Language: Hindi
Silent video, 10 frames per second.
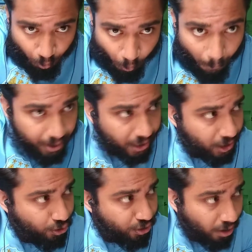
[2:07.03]
बॉम्बे का
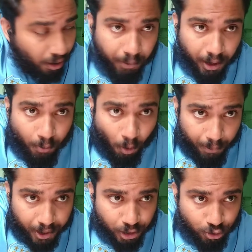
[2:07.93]
जो स्लम है
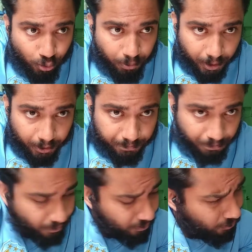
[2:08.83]
बॉम्बे का जो ब,
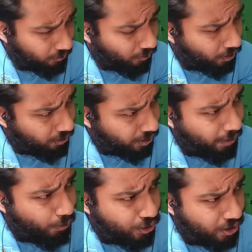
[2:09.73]
क्या
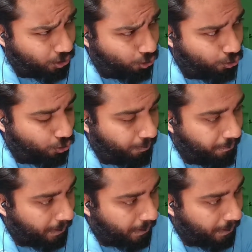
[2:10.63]
बोल सकते हो उसको